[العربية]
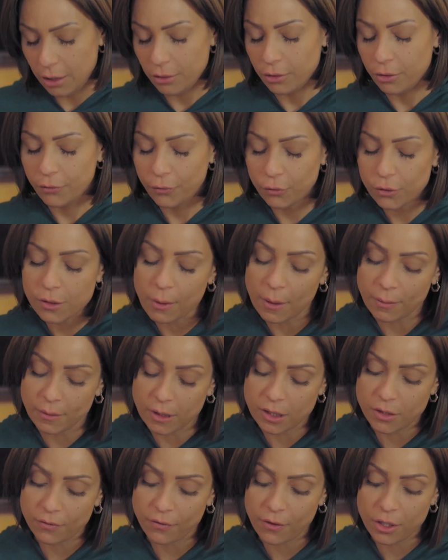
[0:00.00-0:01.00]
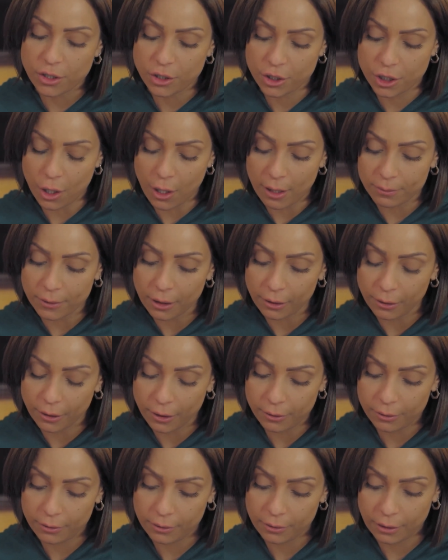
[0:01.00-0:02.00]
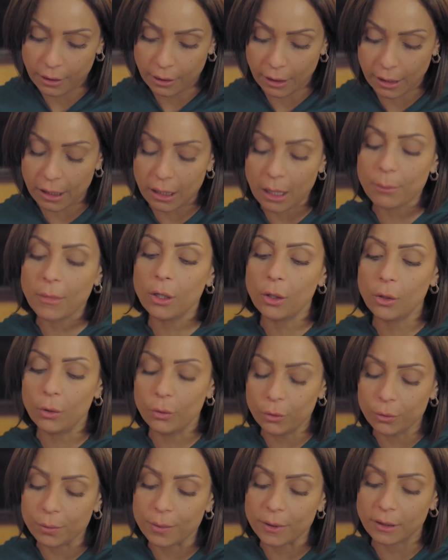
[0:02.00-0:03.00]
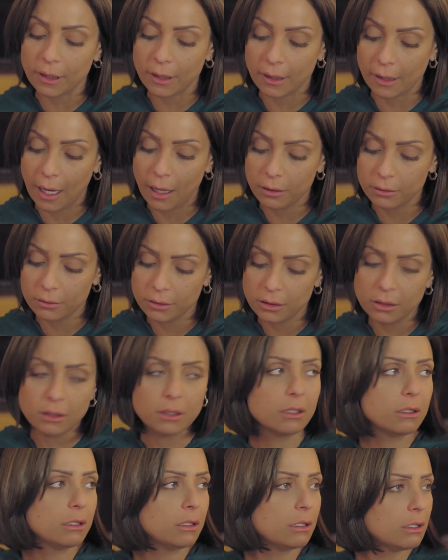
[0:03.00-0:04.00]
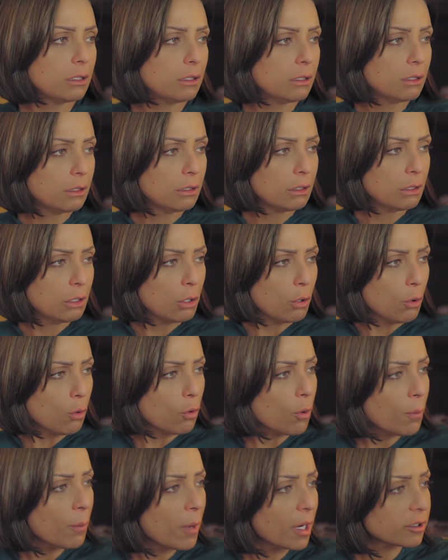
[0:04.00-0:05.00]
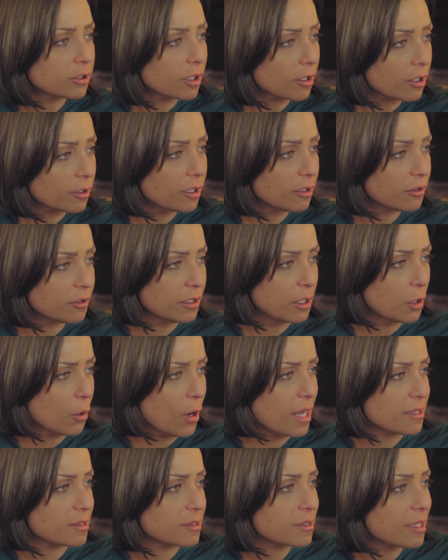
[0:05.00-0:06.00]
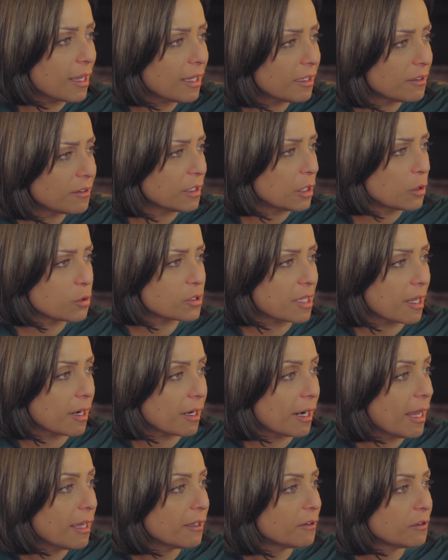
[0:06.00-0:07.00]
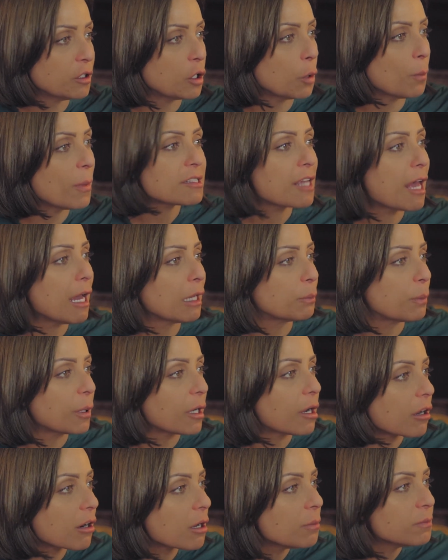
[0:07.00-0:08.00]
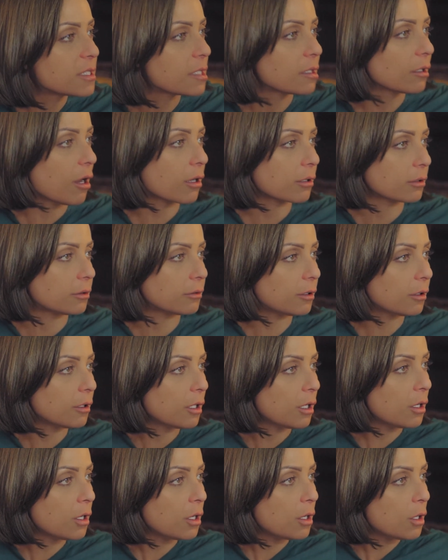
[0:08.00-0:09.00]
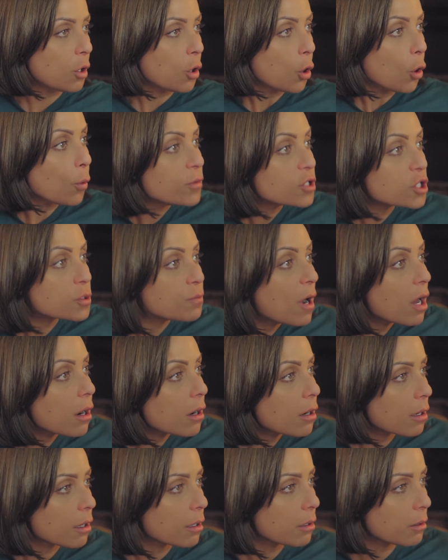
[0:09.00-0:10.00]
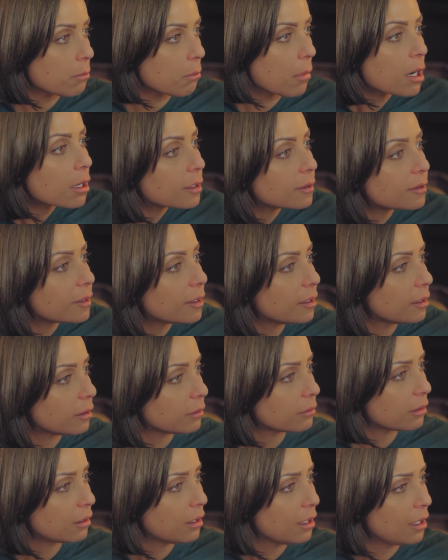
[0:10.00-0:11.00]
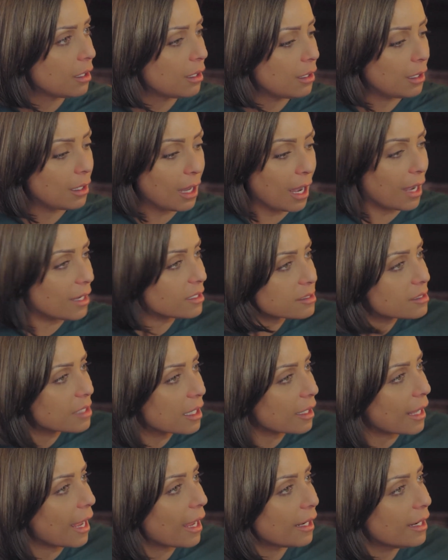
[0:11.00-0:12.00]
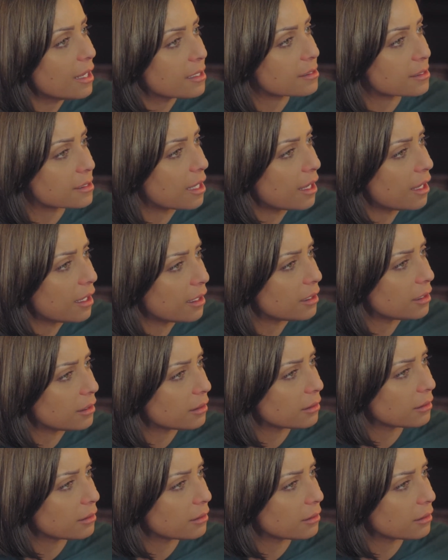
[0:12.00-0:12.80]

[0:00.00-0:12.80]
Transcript: النفوس ما بتصفاش يا عبد الله غير لما الحقوق بترجع وامك طردتني وهزقتني وسرقتني ومسحت بكرامتي الارض ومش مره مرتين عايزني ارجع لها ازاي